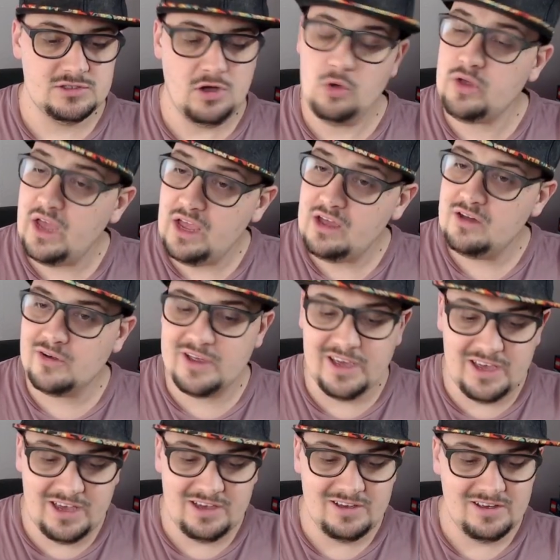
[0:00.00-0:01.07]
Okay,
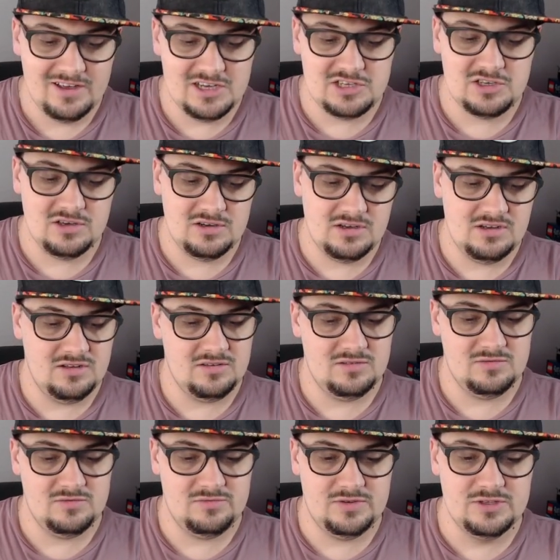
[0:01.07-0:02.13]
okay. Ich äh,
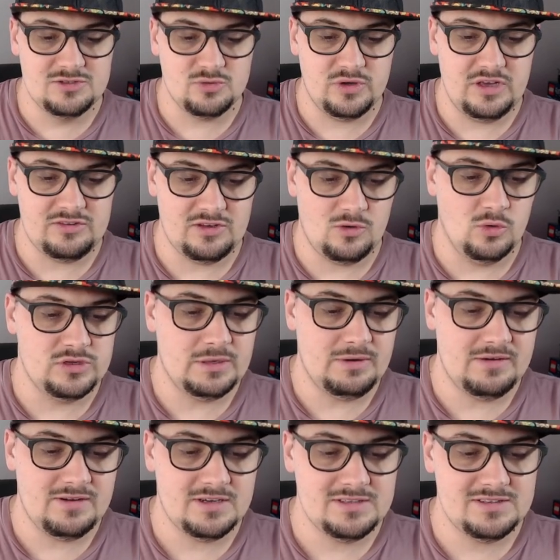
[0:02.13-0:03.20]
finde es okay, dass der Kodik
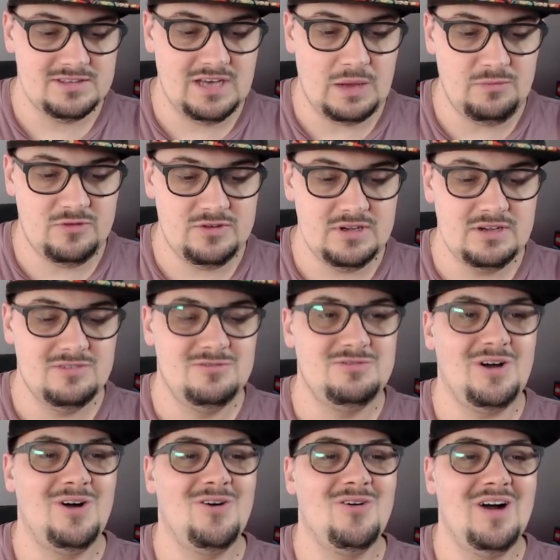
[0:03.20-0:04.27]
dabei war. Drapfel
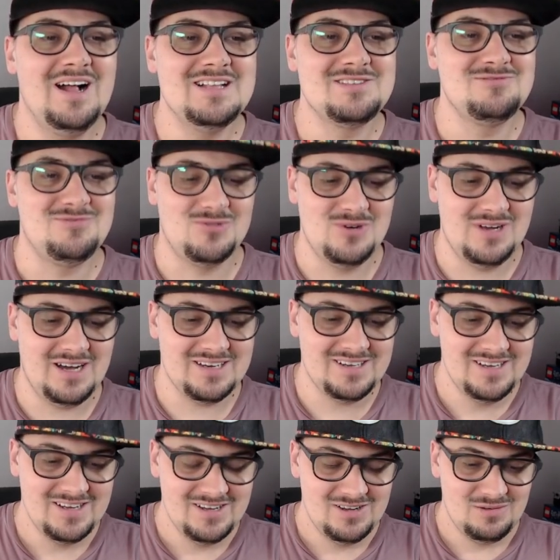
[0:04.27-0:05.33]
V als Full Art.
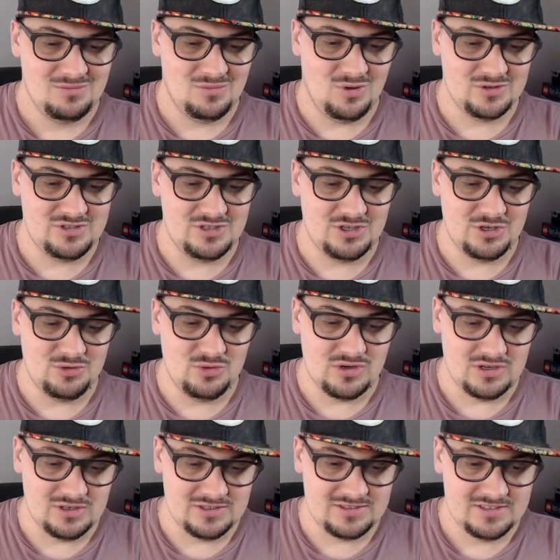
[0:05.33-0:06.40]
Oh, sieht die cute
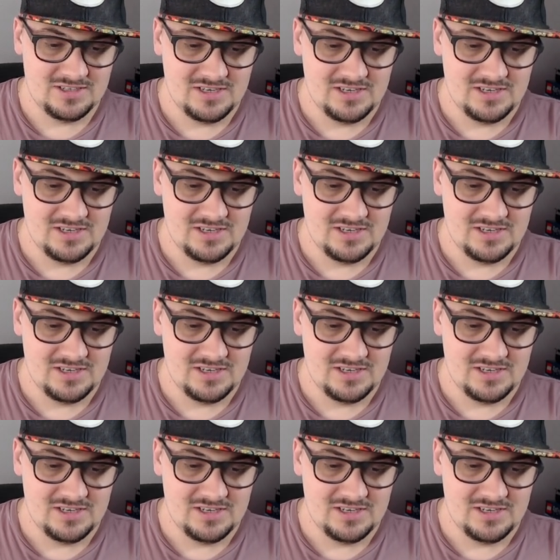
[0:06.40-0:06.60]
aus.